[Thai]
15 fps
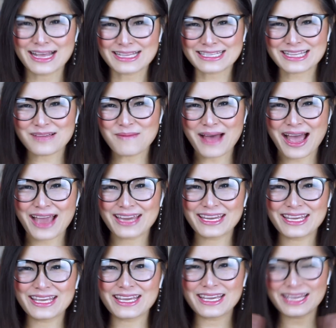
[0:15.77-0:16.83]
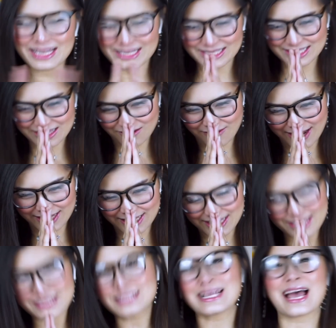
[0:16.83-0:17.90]
สบายดีสวัสดี
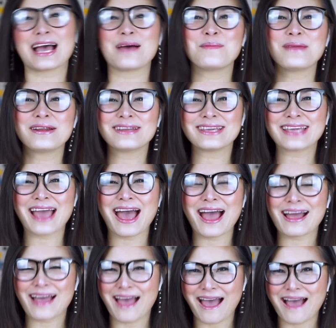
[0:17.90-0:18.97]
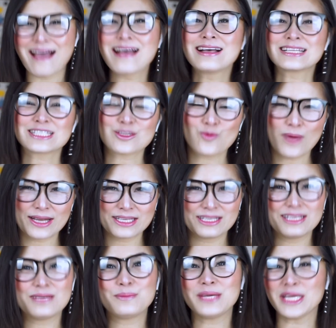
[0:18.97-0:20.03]
จากอเมริกาค่ะสวัส
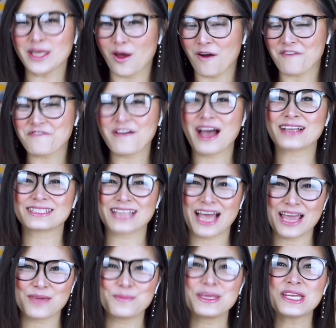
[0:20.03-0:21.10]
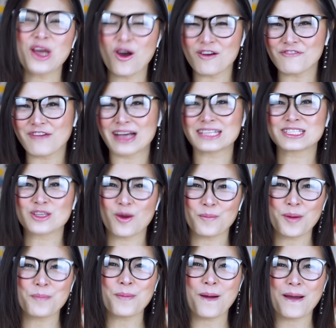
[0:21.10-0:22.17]
ดีพี่น้องฝั่งไทยพี่น้องฝั่งสป
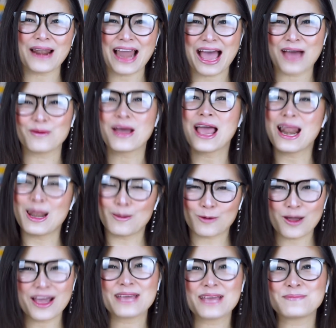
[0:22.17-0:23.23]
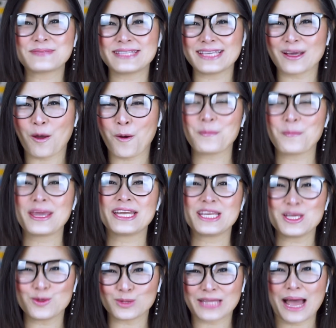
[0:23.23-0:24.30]
ป.ลาวแล้วก็ FC ของเมที่
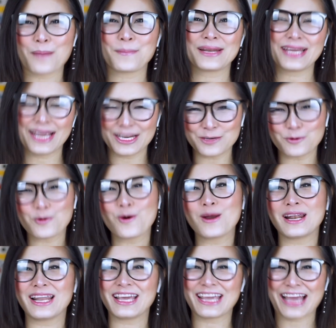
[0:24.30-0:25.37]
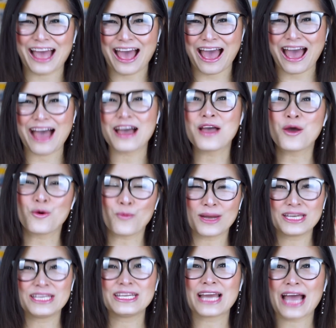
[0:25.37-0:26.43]
อยู่ต่างประเทศทุกคนเลยค่ะวัน
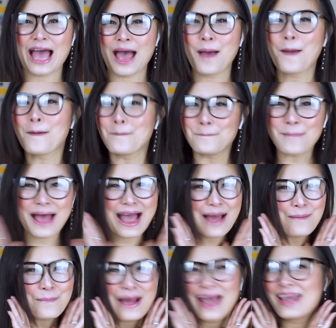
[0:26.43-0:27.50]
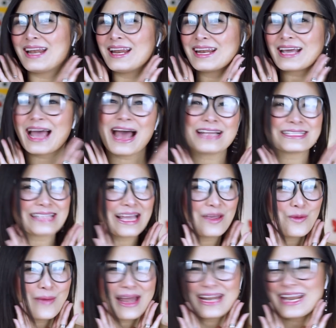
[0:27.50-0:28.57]
นี้นะคะมาใหม่เลยนะคะใส่
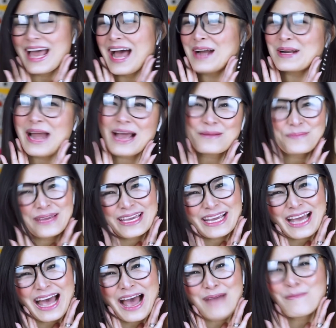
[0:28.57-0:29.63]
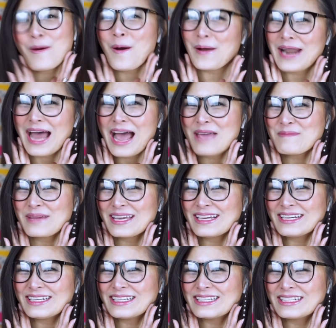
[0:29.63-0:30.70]
แว่นน่ารักไหมคะพอได้ไหม
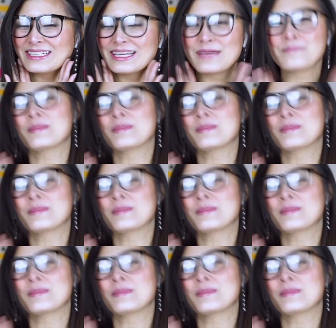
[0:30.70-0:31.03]
เอ่ย